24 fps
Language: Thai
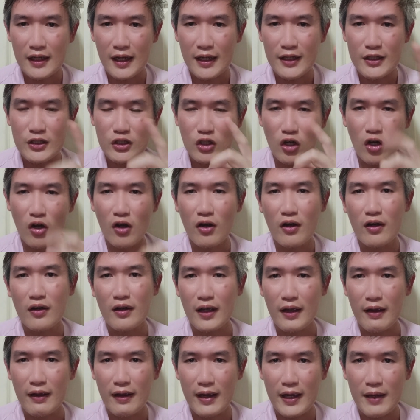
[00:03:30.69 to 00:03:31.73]
ในช่อง
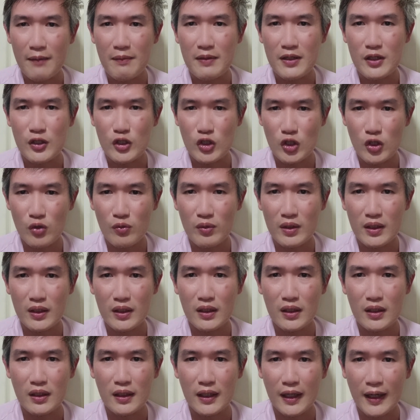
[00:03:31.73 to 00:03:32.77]
เอมินทีวี
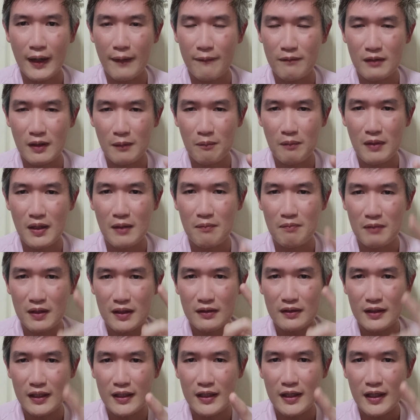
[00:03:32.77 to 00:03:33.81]
นะครับจะเปลี่ยนเป็
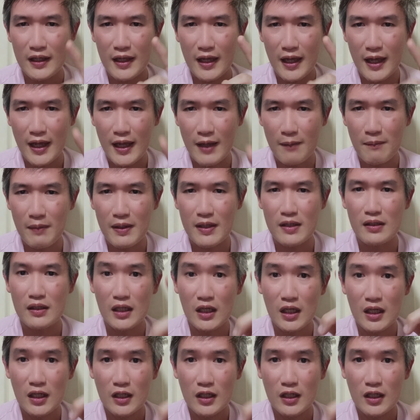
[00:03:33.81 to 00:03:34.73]
นตีเอมิน